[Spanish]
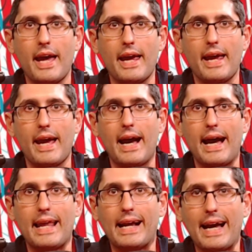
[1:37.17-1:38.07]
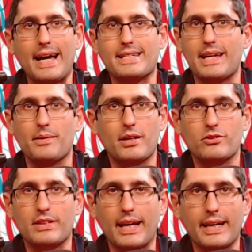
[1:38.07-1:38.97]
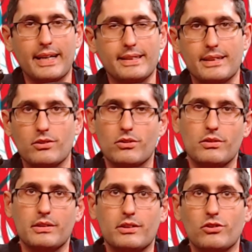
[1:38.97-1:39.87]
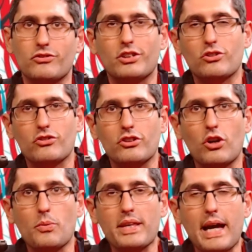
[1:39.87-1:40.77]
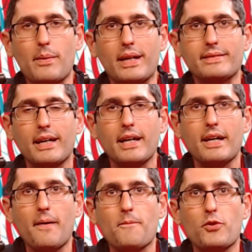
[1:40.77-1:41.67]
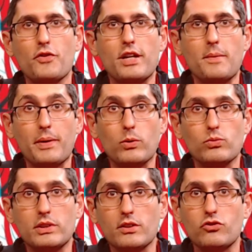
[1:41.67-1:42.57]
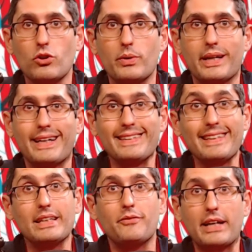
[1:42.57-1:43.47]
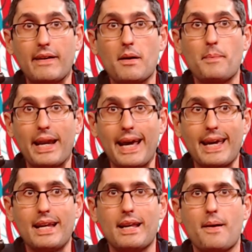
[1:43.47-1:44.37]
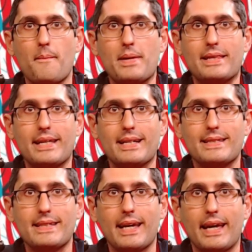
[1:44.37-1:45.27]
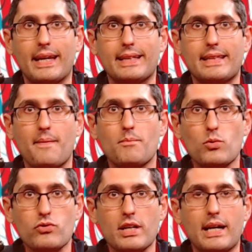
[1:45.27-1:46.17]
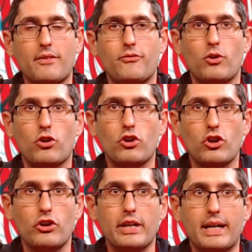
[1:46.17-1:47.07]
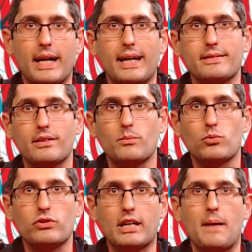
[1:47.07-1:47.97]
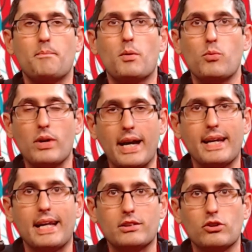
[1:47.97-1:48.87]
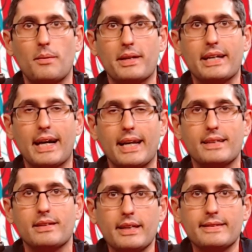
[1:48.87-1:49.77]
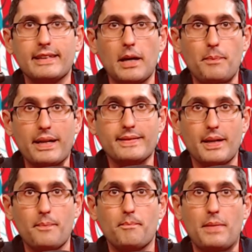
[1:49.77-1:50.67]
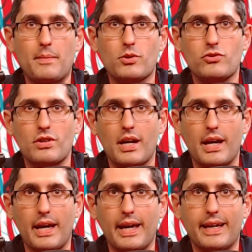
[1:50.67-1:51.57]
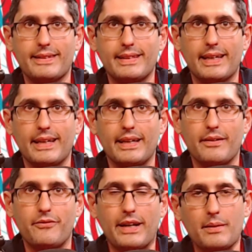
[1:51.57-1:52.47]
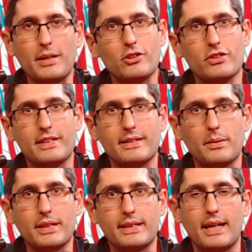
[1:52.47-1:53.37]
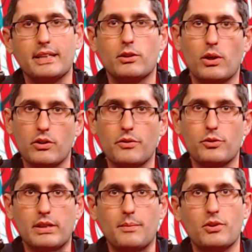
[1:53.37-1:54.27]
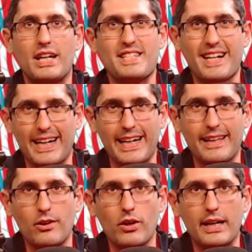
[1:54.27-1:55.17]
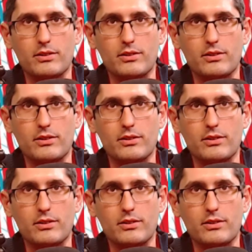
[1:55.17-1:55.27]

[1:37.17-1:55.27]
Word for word: eh, a la calle, abiertos a la gente, esos conciertos inolvidables, donde le pregunté sobre qué significaba para él meterse en estas músicas folclóricas, músicas populares latinoamericanas. Si les parece, vemos este fragmento de esa entrevista y luego disfrutamos de la chacarera de los